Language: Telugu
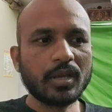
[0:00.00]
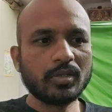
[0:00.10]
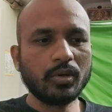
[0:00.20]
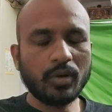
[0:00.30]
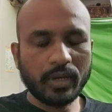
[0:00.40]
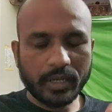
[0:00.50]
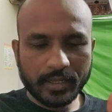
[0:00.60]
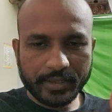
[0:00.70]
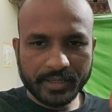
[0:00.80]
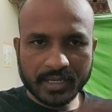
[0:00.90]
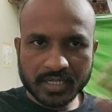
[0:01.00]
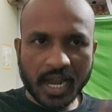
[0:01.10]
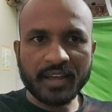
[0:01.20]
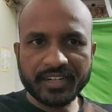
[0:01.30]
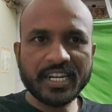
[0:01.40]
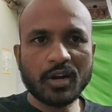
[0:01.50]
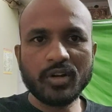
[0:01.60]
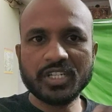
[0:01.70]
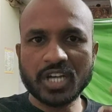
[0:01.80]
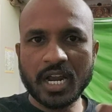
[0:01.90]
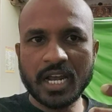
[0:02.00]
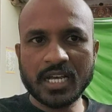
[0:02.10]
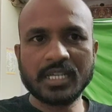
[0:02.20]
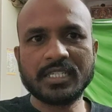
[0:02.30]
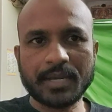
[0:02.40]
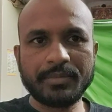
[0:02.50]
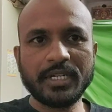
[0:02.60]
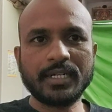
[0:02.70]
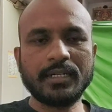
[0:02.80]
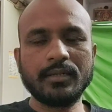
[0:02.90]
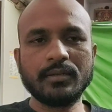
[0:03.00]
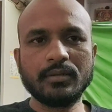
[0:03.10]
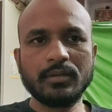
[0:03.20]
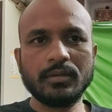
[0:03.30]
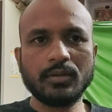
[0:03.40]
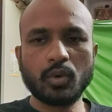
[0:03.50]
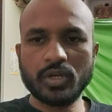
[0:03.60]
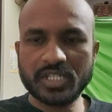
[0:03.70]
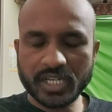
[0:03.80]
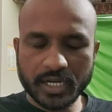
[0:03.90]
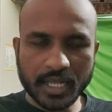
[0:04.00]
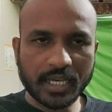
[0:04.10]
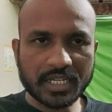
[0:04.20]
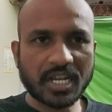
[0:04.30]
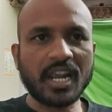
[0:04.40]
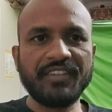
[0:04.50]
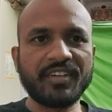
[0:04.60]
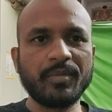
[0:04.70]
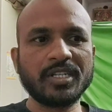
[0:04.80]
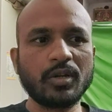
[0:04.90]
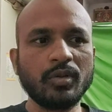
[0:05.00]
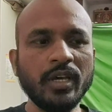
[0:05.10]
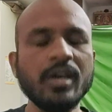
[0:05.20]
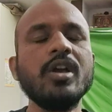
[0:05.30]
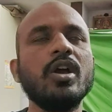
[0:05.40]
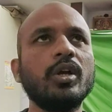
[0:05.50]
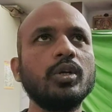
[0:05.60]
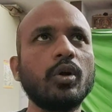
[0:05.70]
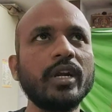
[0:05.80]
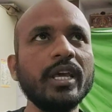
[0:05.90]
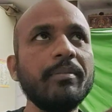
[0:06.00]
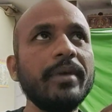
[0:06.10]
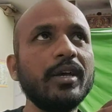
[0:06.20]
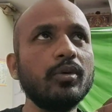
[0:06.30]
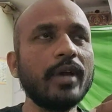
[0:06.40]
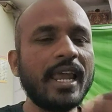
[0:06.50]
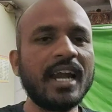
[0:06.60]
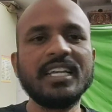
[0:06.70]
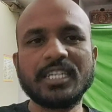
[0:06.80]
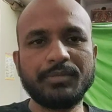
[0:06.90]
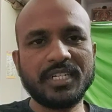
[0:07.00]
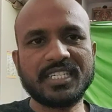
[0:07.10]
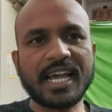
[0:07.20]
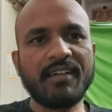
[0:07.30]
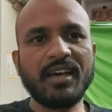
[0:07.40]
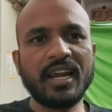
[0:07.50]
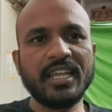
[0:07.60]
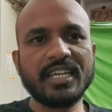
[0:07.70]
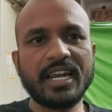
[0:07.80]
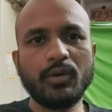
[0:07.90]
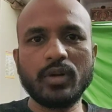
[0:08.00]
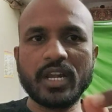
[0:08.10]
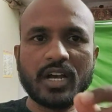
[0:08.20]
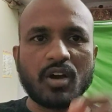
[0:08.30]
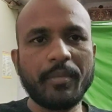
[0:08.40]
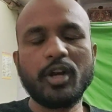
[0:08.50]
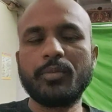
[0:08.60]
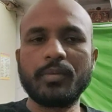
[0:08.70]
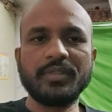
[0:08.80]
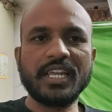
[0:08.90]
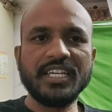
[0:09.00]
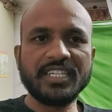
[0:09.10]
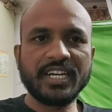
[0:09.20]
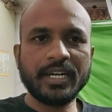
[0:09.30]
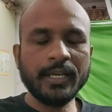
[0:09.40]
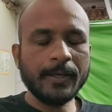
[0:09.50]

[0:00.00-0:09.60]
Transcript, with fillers: సో ఇంకా చాలా విషయాలు ఉన్నాయి చాలా సబ్జెక్ట్ గురించి నా దగ్గర చాలా ఇన్ఫర్మేషన్ ఉంది ఇంకొకటి మీకు ఎలాంటి సబ్జెక్ట్స్ కావాలనే దాన్ని కూడా నాకు కామెంట్ రూపంలో తెలియజేయండి